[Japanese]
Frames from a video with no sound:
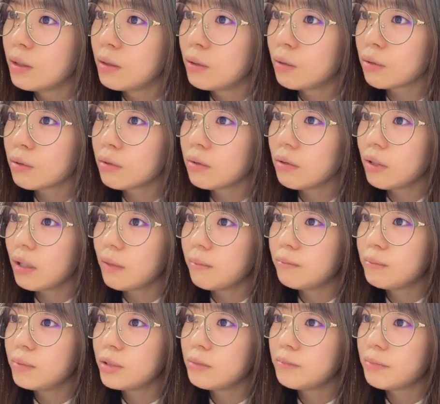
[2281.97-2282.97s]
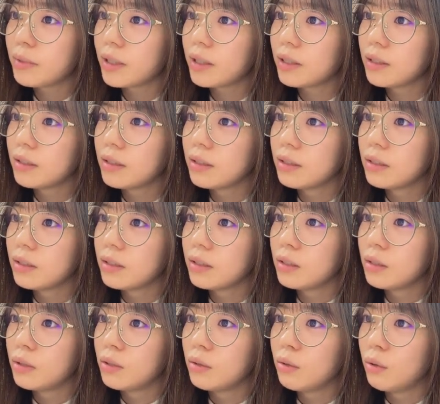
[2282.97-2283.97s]
ホットアップルパイ
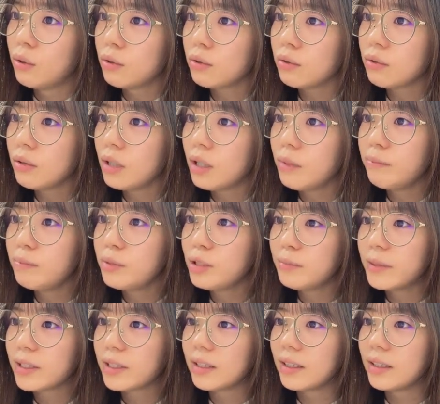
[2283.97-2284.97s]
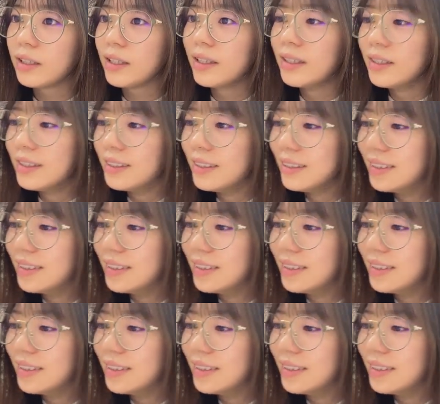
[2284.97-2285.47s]
ホットアップルパイって何